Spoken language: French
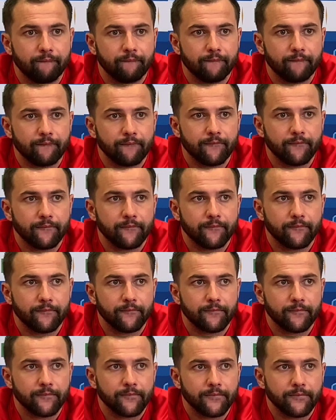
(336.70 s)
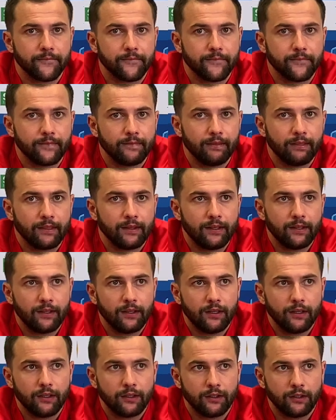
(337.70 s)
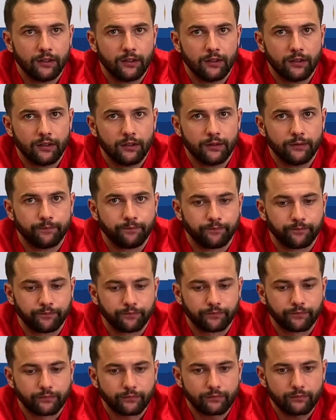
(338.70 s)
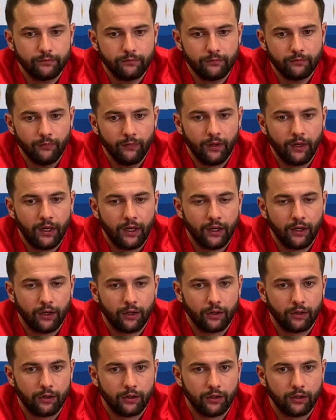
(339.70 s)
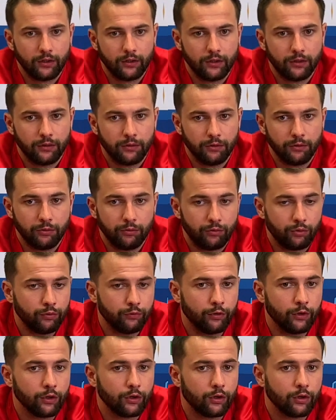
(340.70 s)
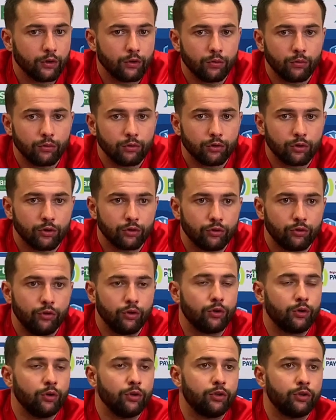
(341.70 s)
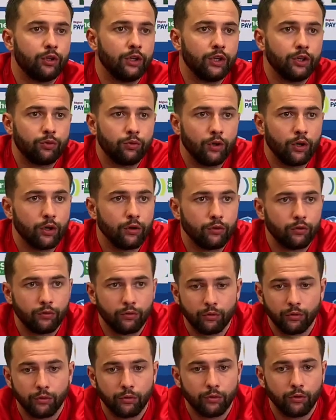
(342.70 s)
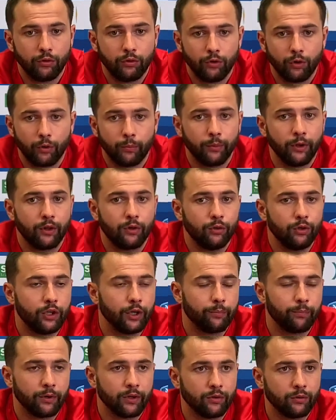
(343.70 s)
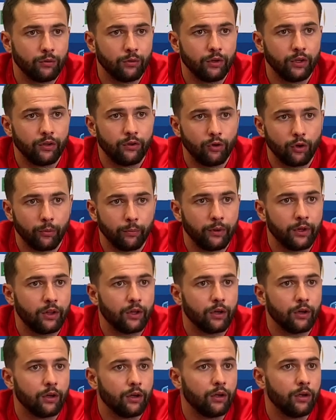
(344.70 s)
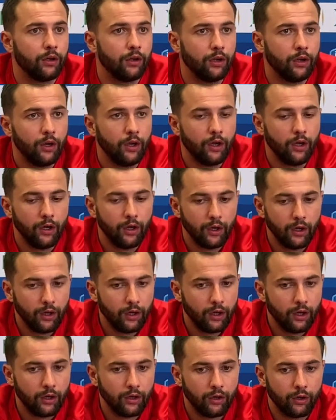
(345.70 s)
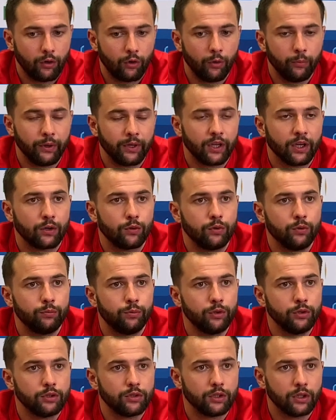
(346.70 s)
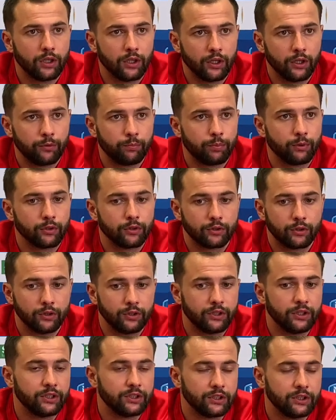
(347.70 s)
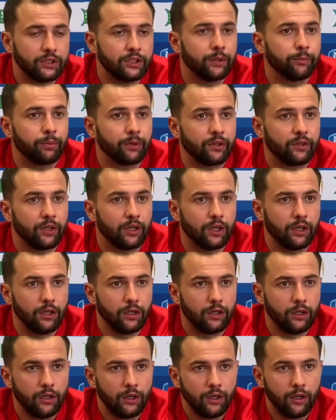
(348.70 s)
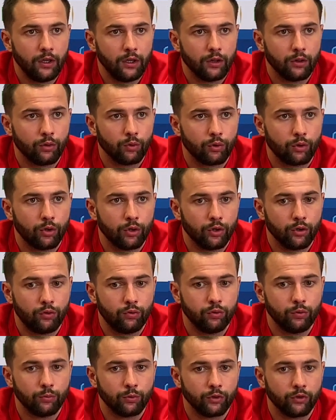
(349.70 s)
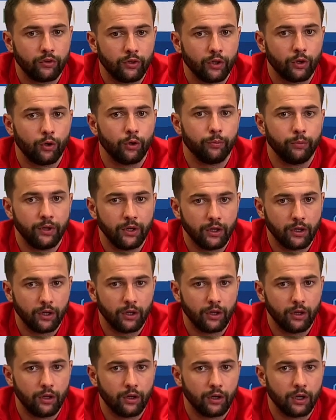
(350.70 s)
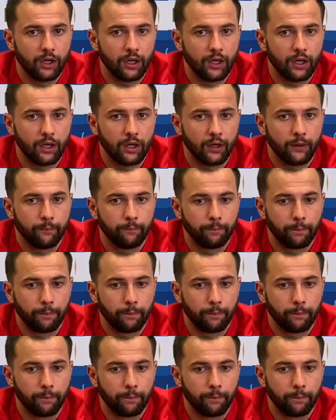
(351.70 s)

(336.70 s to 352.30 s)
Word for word: du, nouveau coach euh, Alors, souvent, quand on change de coach, les joueurs se, remettent au diapason et se remettent un, un coup de boost. Et je pense que c'est ce qui s'est passé là. Donc, tout le monde s'est remis dans la